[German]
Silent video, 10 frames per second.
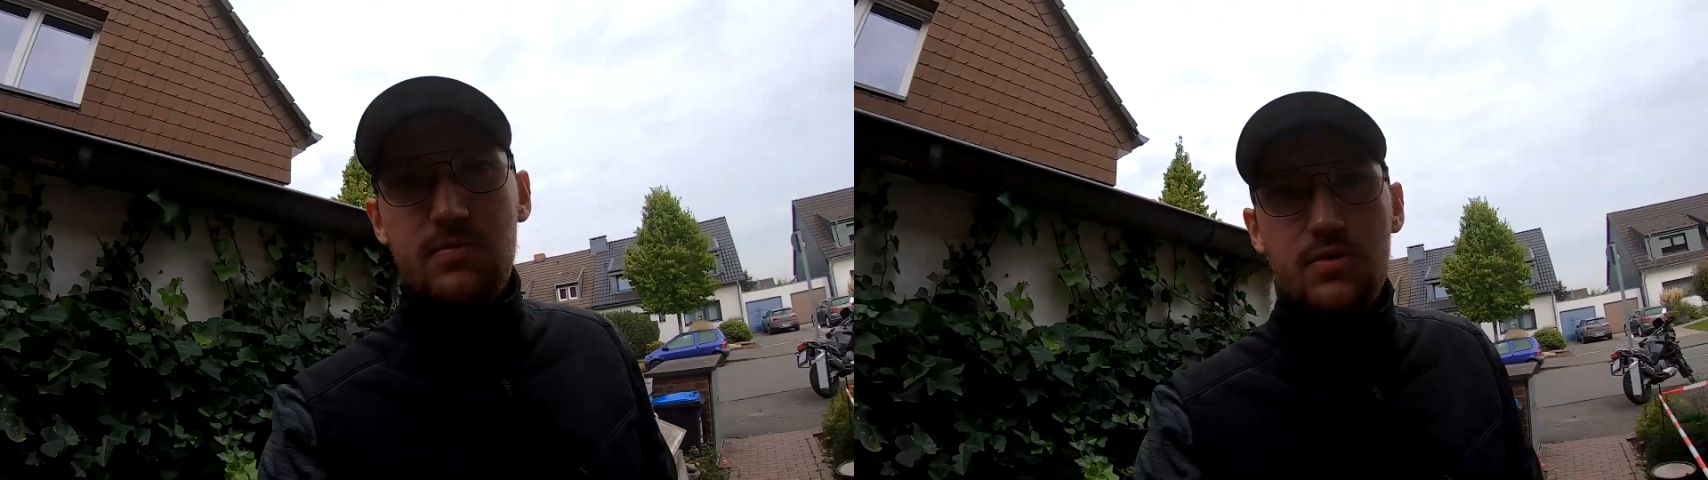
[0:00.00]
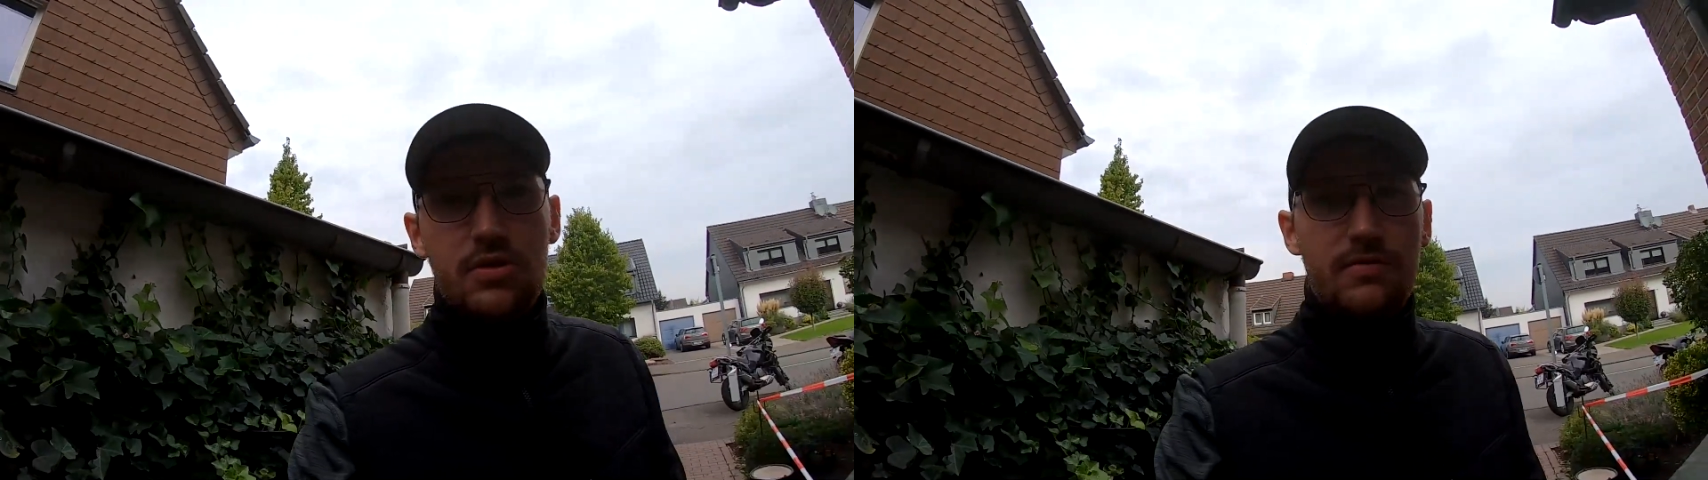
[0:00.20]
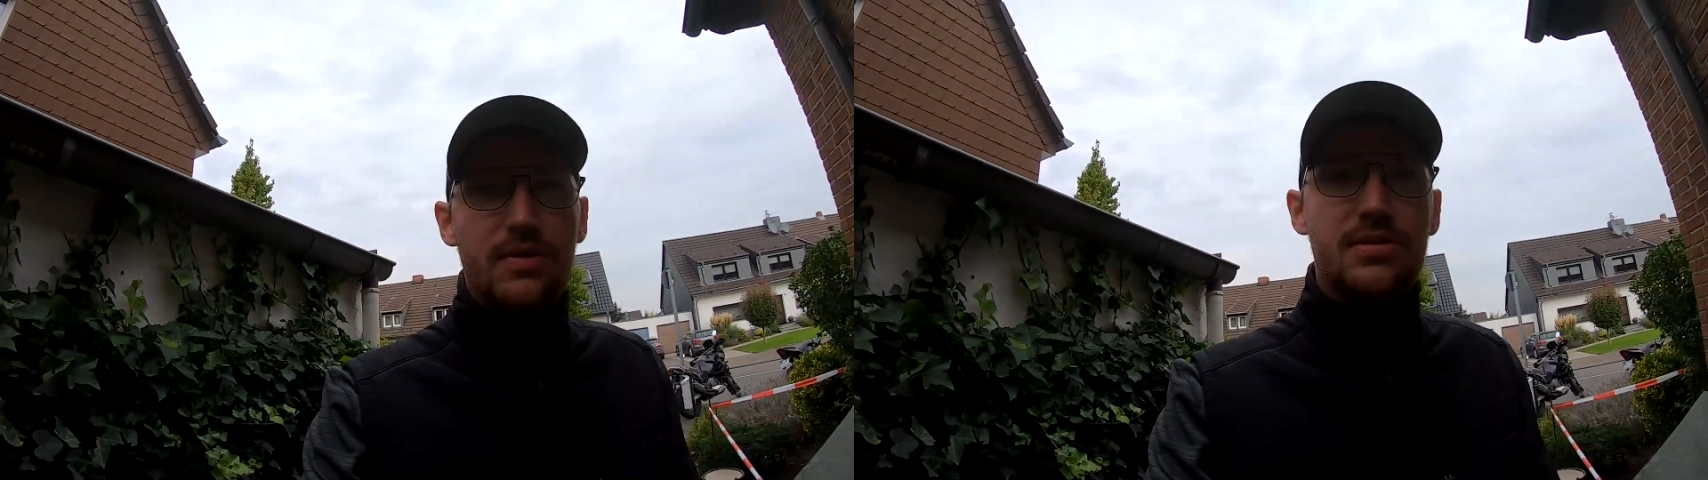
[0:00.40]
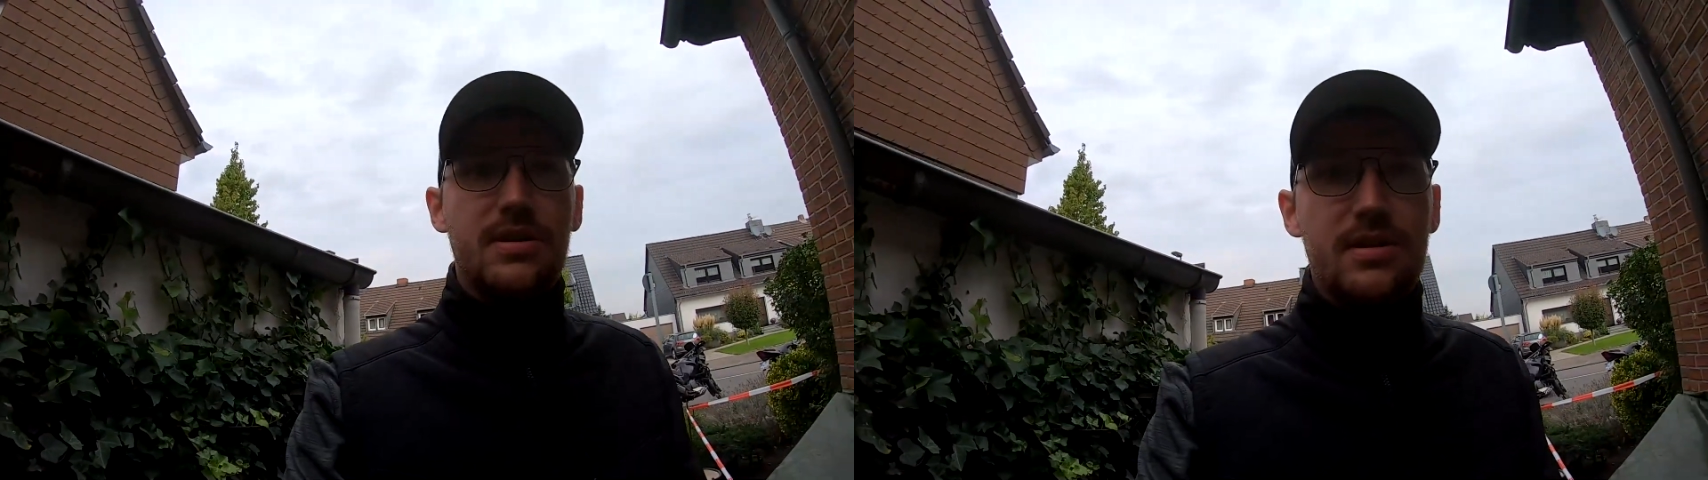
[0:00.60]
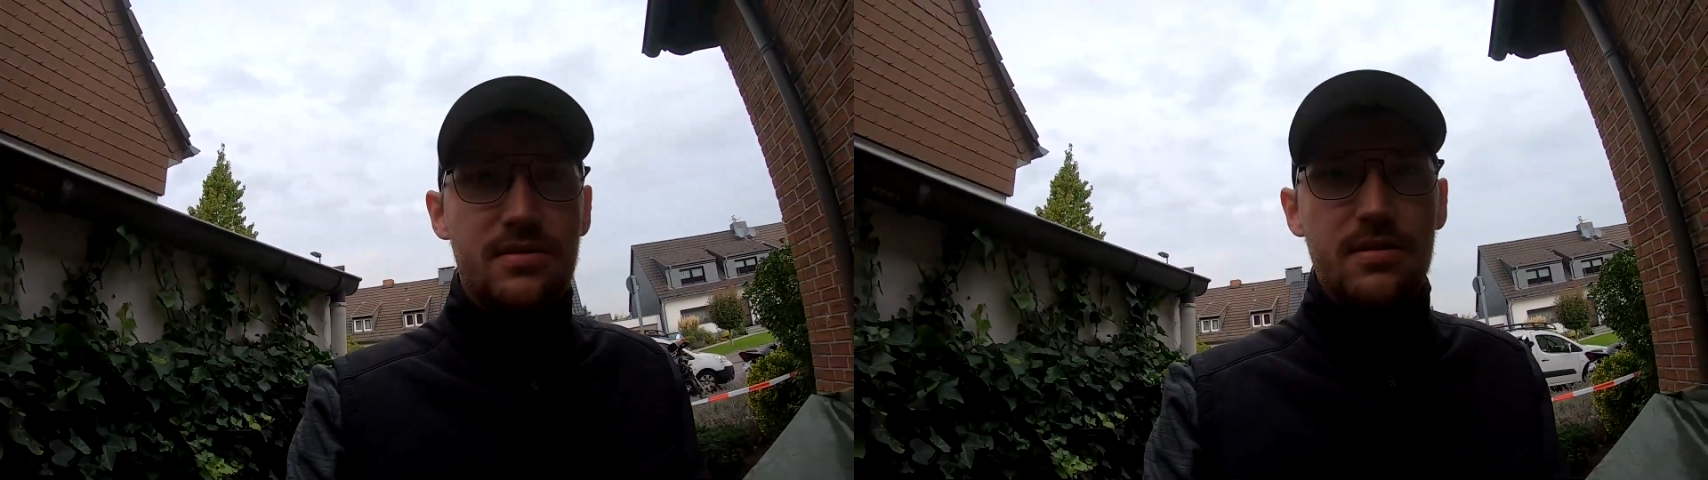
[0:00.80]
schauen wir uns
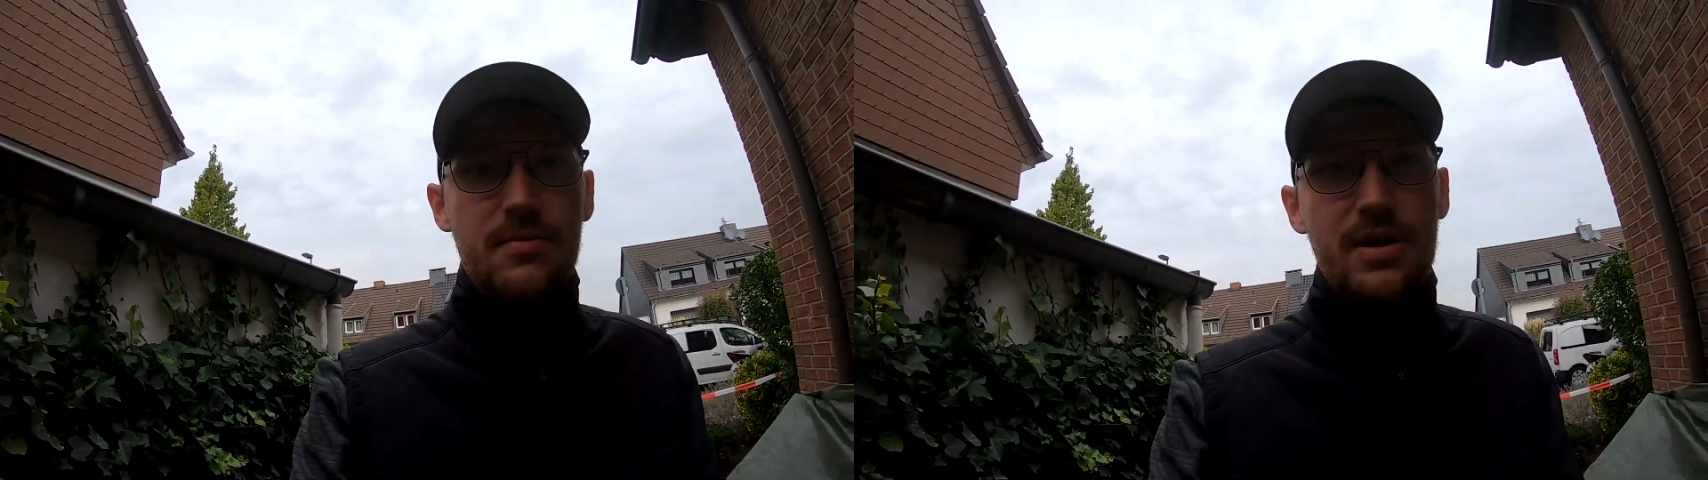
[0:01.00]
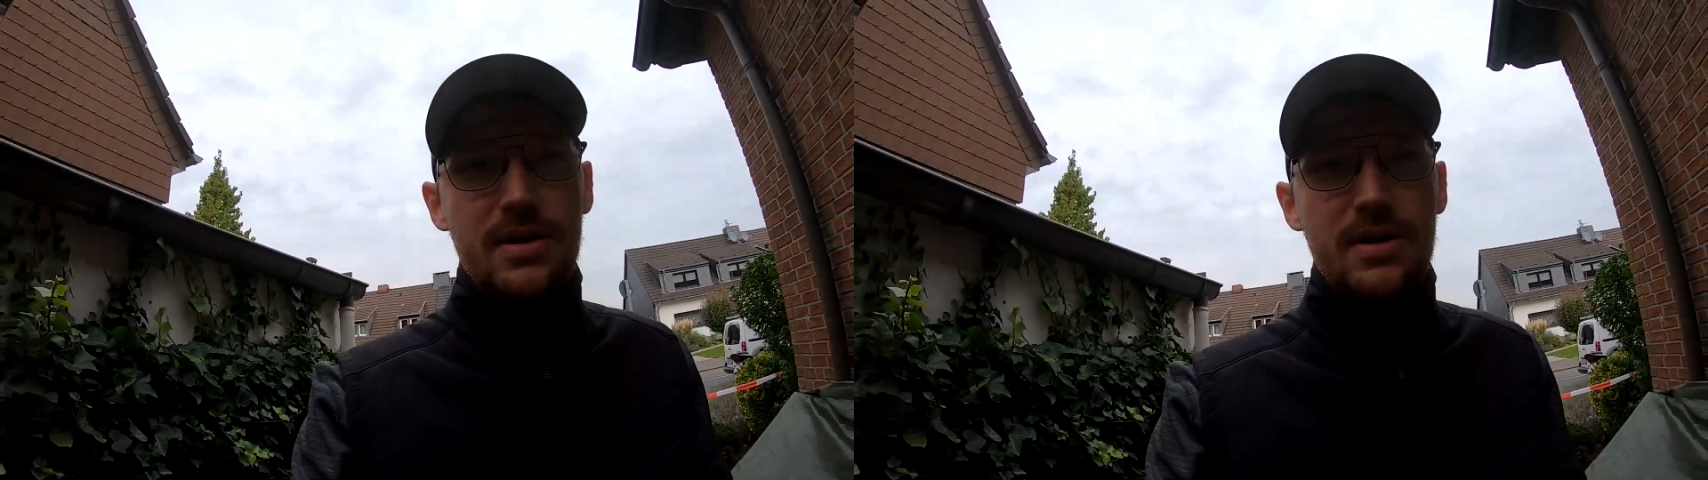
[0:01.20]
das Ganze nochmal